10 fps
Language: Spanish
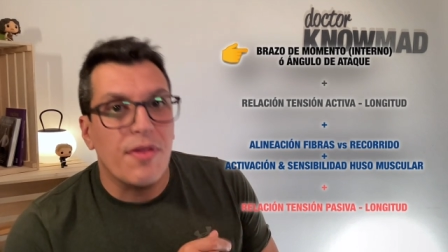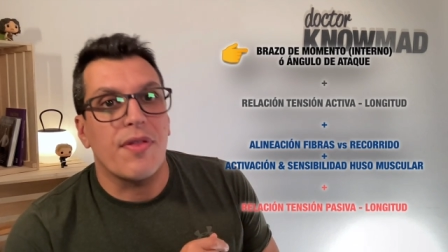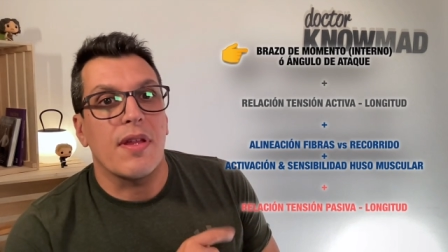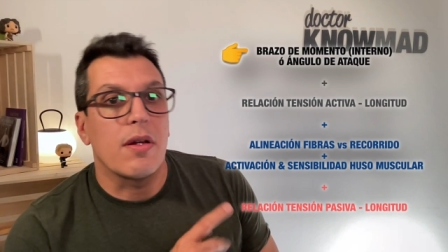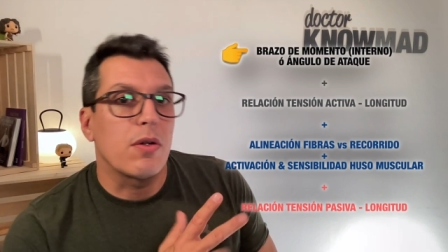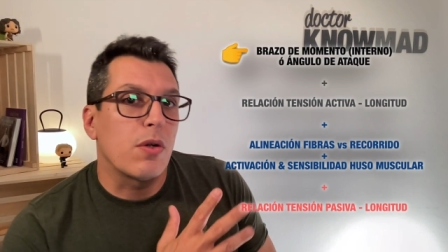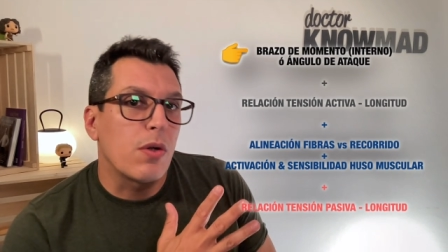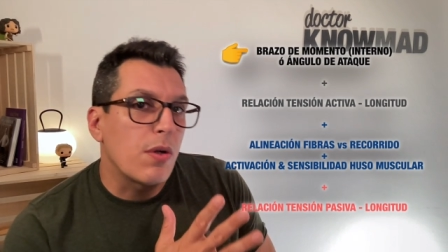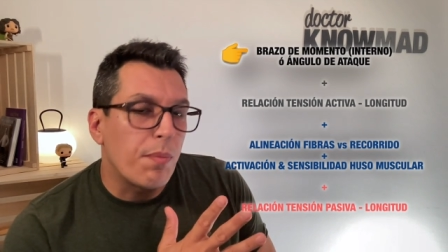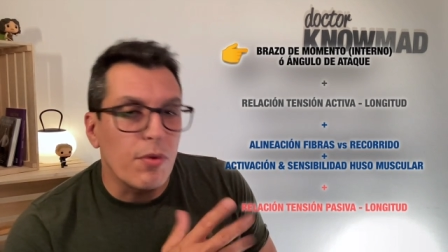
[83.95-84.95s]

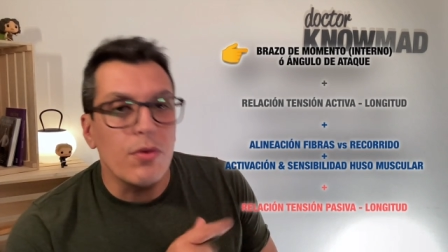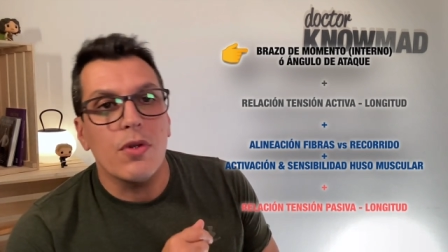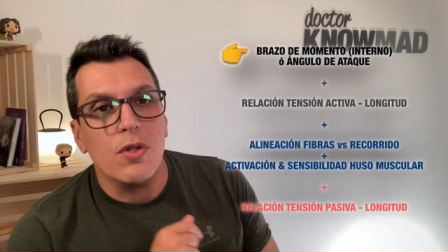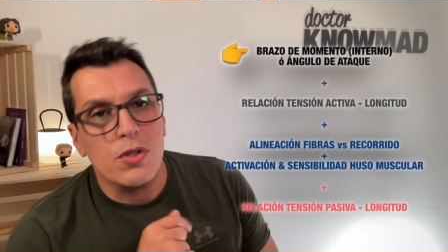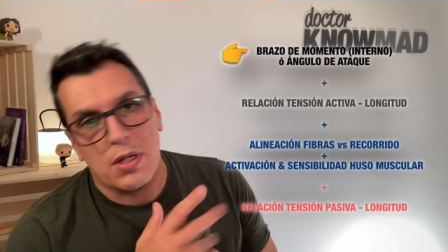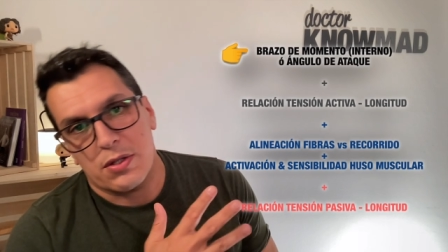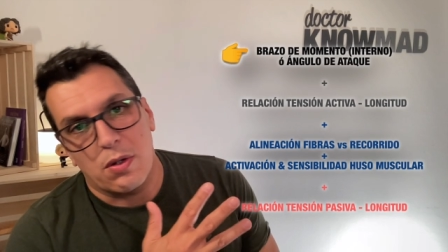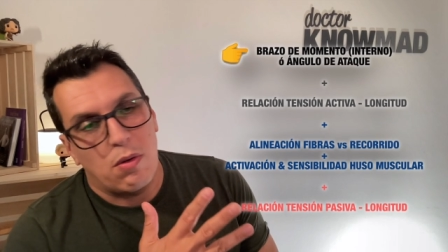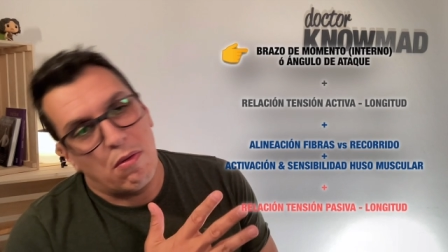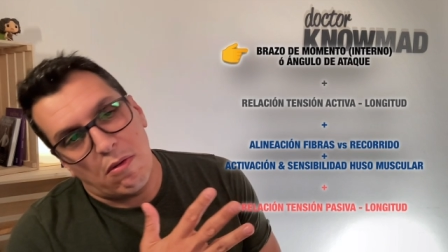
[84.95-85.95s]
cinco puntos, que
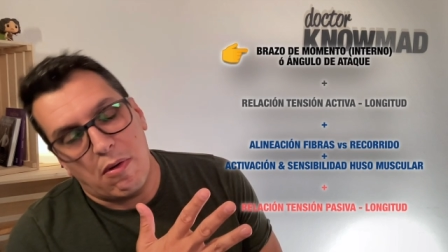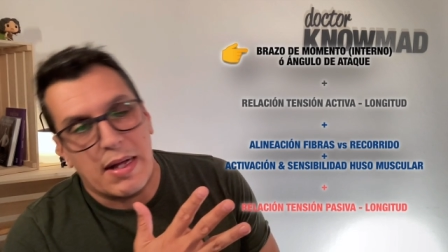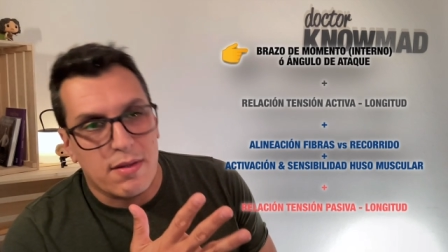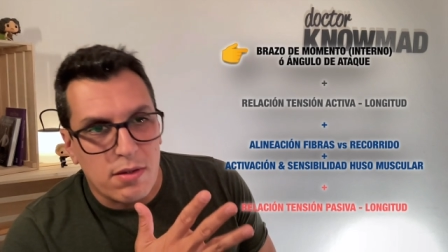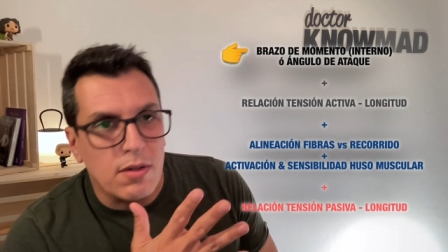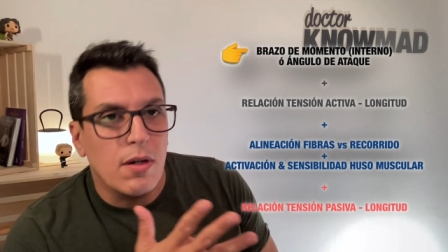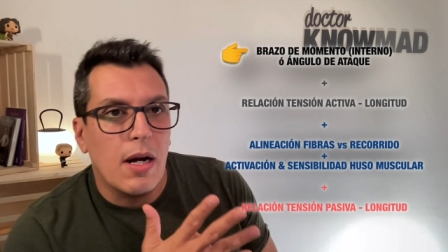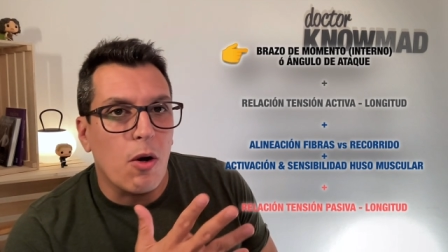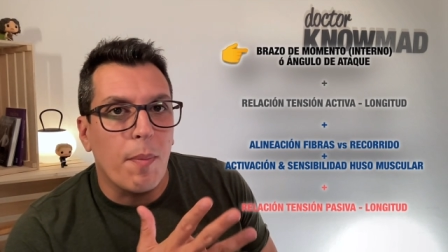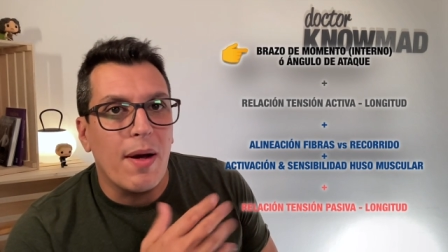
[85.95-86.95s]
son cuatro
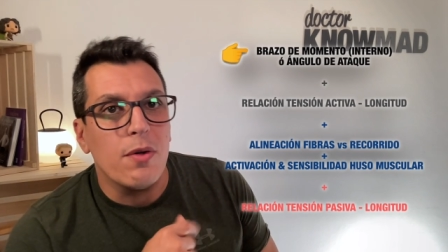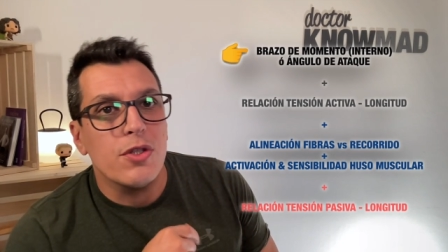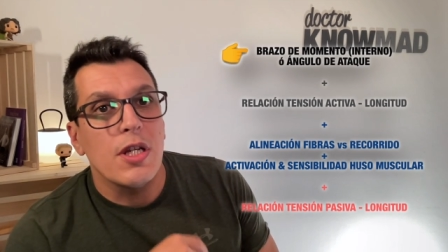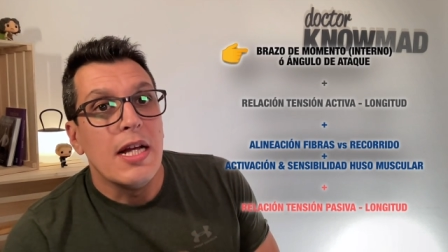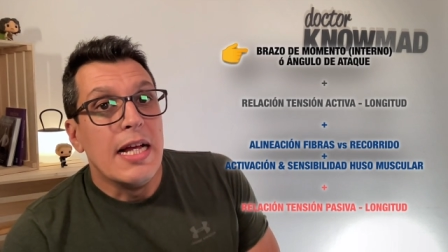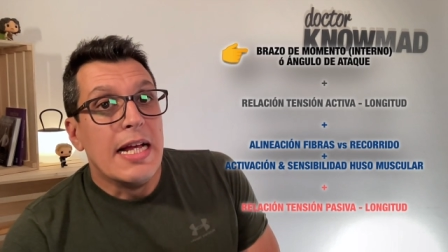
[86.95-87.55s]
agrupados,